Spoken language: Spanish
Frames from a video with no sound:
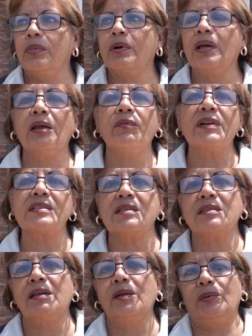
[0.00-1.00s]
Porque la fuerza
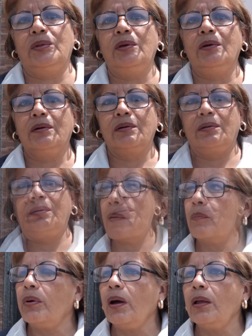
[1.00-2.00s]
se lo unió.
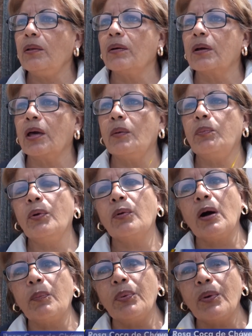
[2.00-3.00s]
Bueno, que
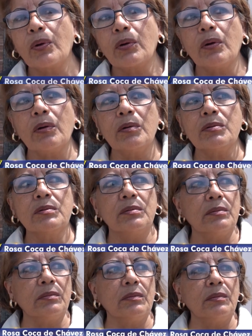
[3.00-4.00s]
poco a poco
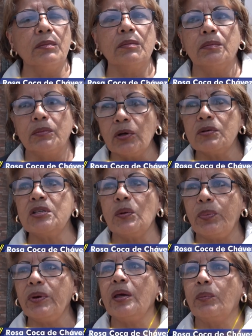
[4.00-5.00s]
mm, no se
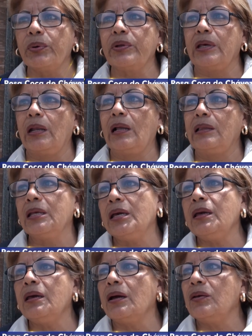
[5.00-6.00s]
pueden poner al
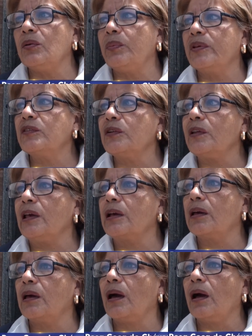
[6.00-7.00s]
día. Yo pienso de
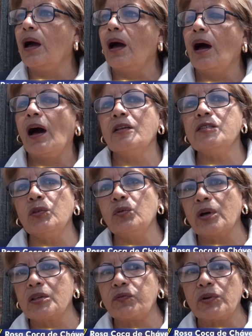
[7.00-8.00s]
que haciendo
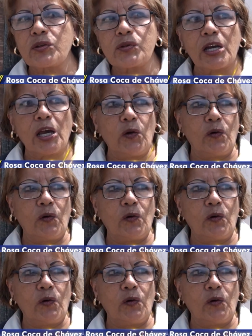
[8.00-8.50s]
un esfuerzo en el